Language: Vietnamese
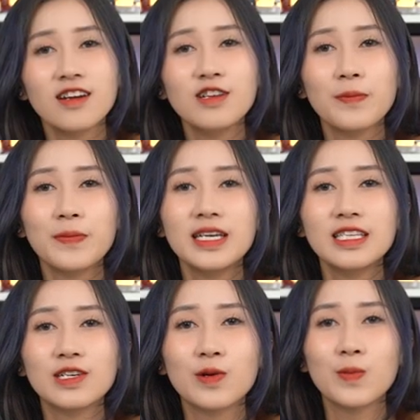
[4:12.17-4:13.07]
Thời lượng pin
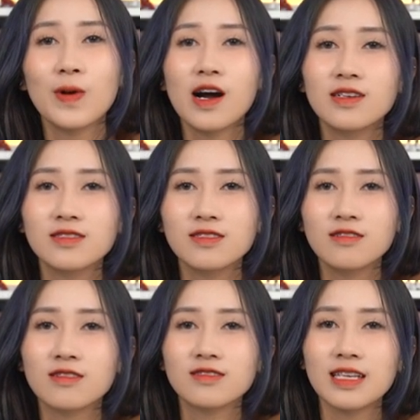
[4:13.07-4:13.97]
thì cũng ờ,
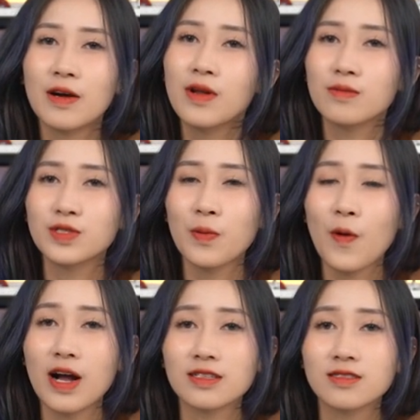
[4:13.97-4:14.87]
được dao động trong
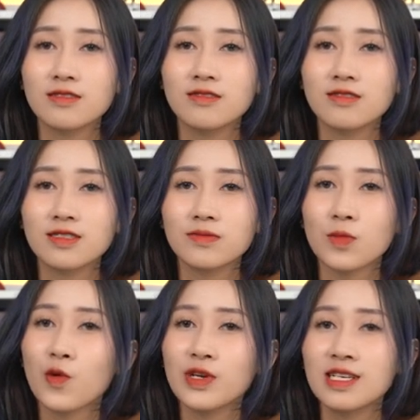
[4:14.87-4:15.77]
khoảng từ
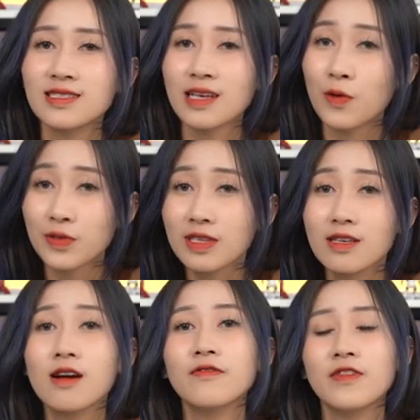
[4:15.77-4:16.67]
4 đến 6
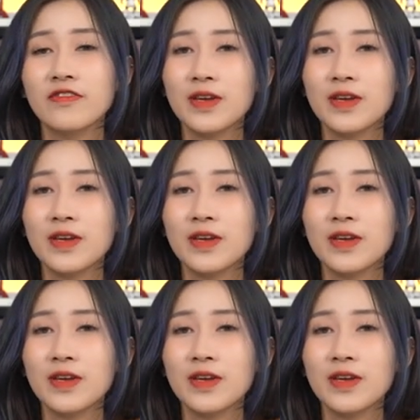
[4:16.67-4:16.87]
tiếng với